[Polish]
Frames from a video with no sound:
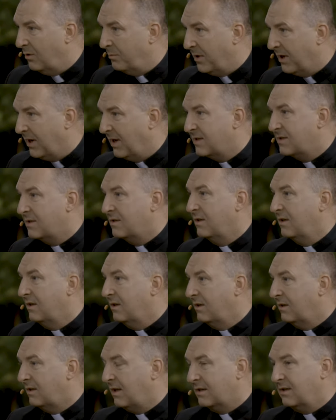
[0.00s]

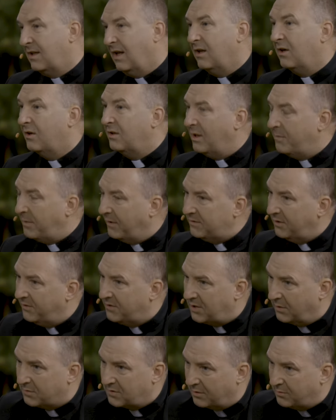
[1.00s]
operacji i tak dalej. On naprawdę
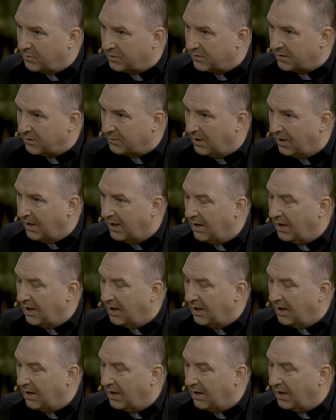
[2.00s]
wiedział, wiedział, co mówił.